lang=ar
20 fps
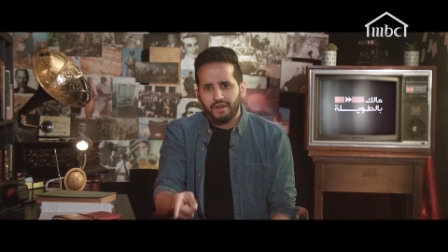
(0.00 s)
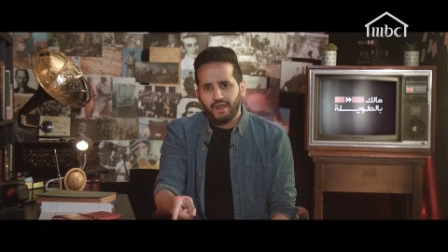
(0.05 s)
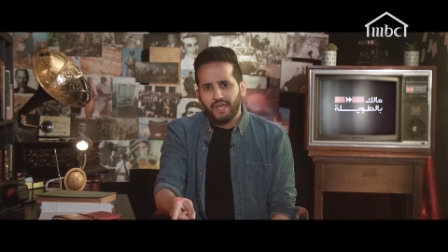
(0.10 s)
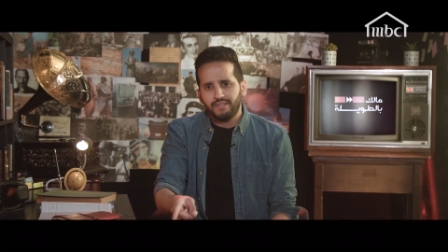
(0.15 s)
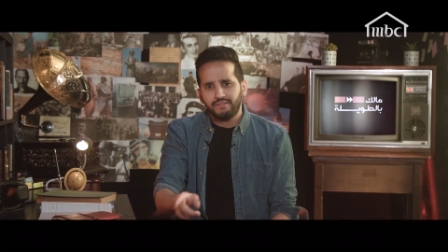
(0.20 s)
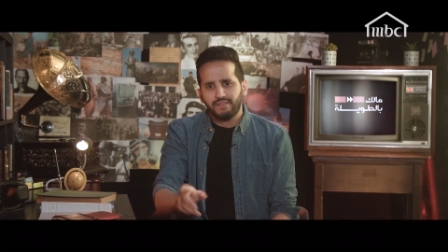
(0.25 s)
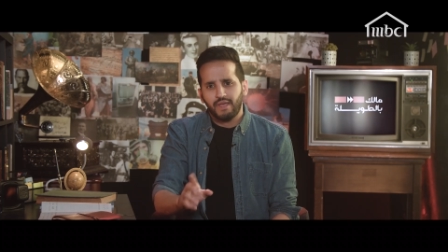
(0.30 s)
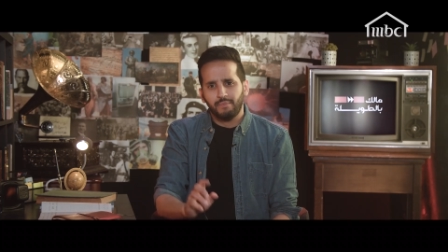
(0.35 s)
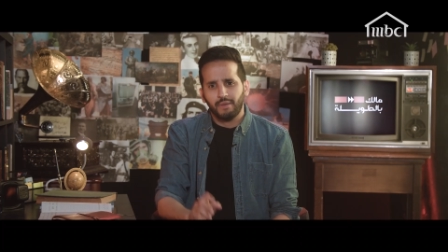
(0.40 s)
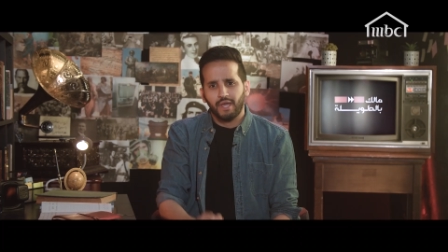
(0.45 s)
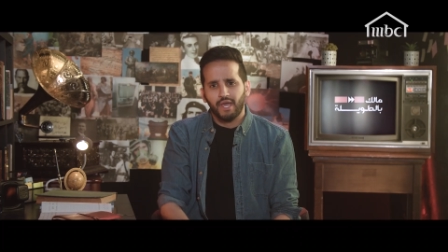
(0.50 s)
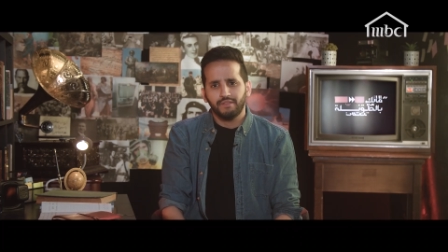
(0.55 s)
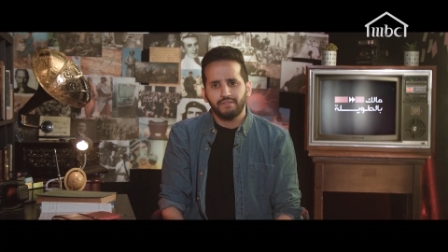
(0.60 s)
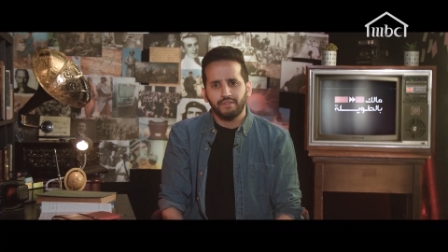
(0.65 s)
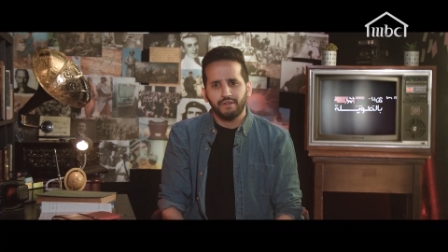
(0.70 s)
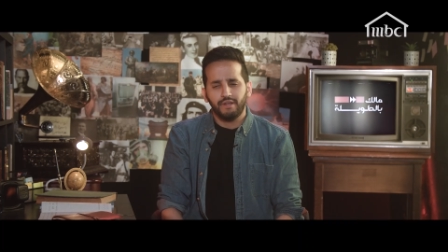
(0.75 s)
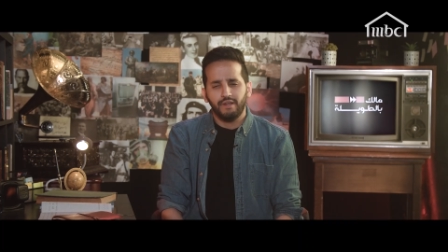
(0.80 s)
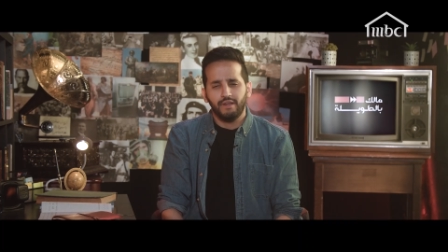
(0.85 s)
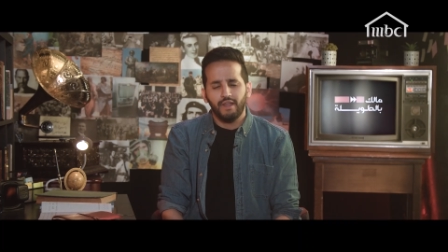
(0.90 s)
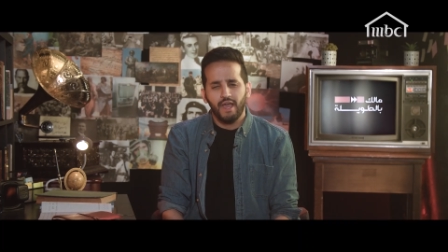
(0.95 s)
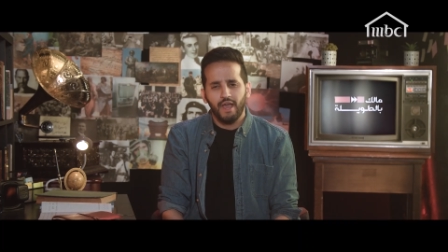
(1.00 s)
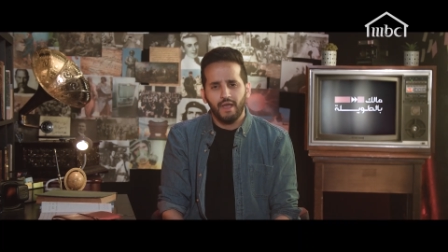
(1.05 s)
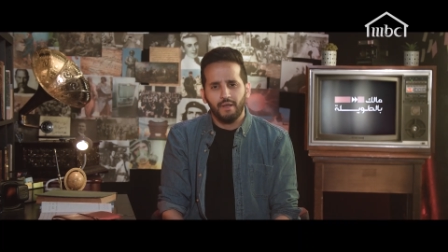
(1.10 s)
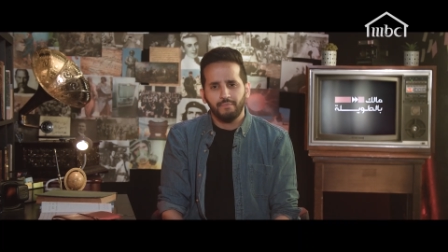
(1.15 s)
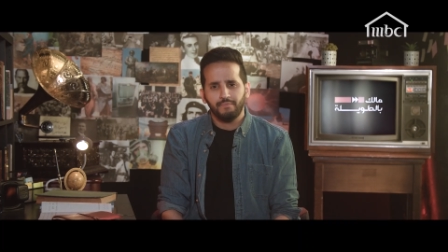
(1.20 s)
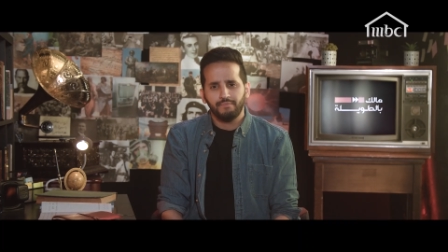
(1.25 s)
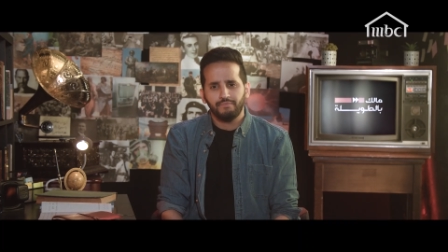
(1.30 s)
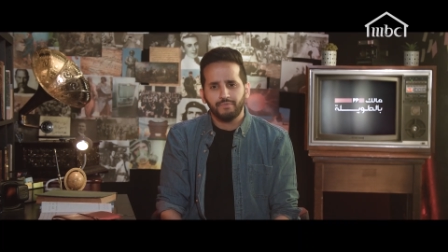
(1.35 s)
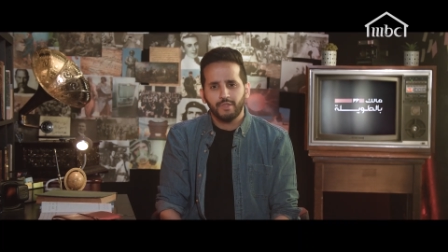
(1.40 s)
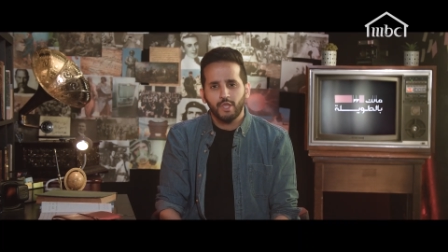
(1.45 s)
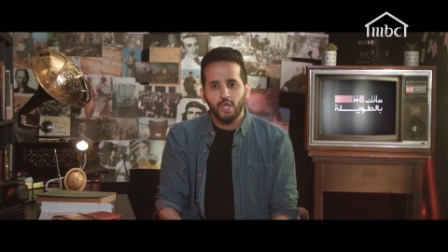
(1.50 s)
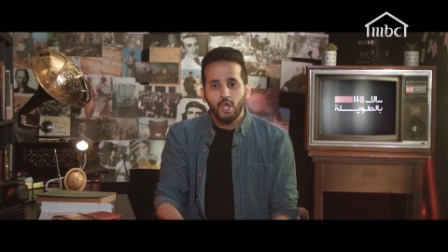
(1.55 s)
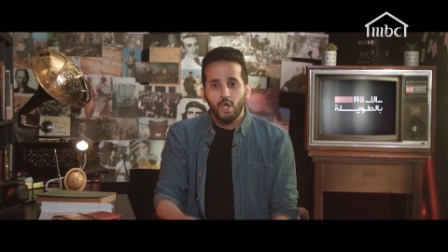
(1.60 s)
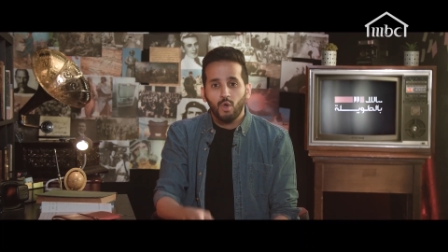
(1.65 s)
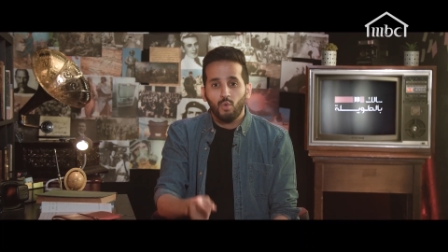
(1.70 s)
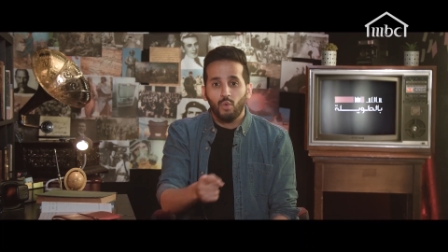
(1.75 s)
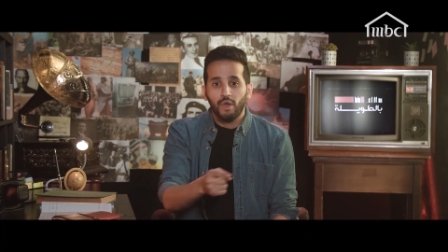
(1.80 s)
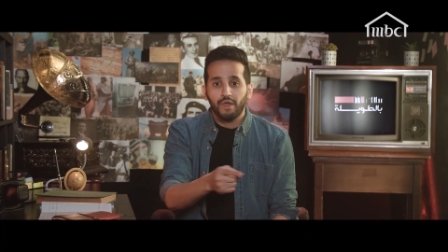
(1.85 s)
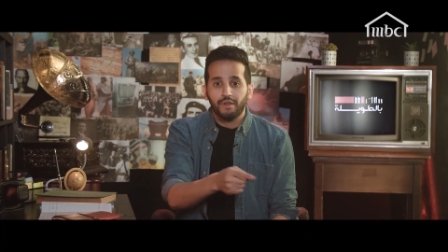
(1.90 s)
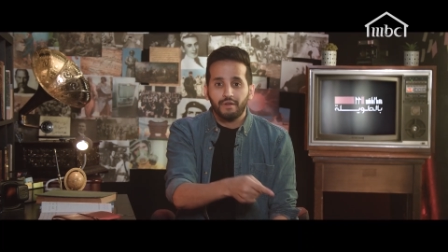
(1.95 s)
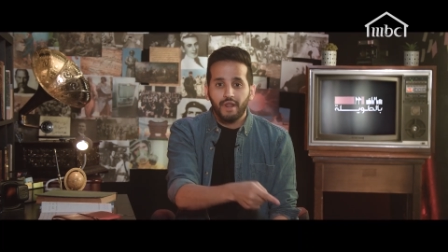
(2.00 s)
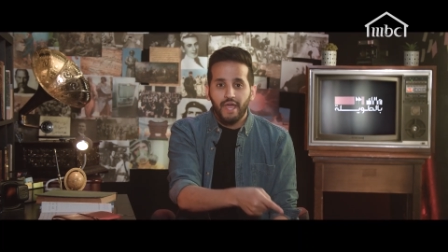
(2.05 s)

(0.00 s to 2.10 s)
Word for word: رعيتها بقدر الله وإن